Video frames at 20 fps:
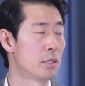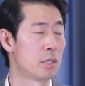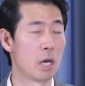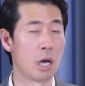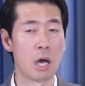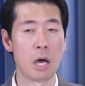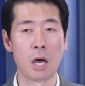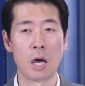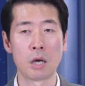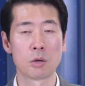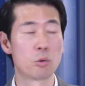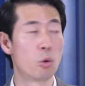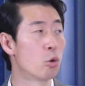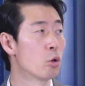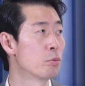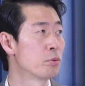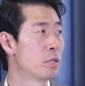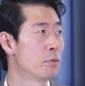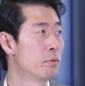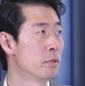야
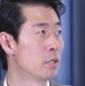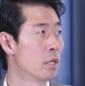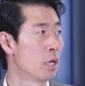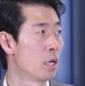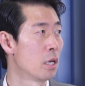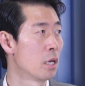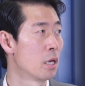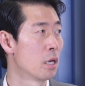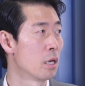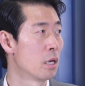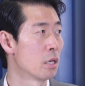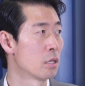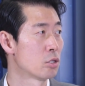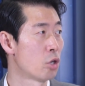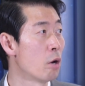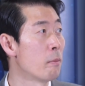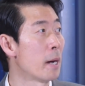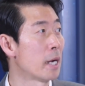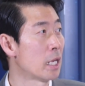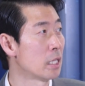고급 팁인데
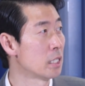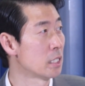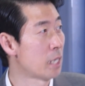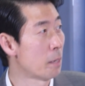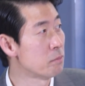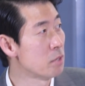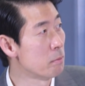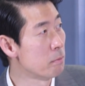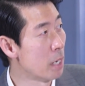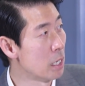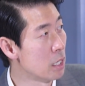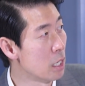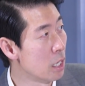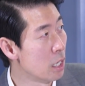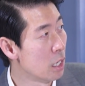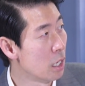처음 알았네 3년 만에.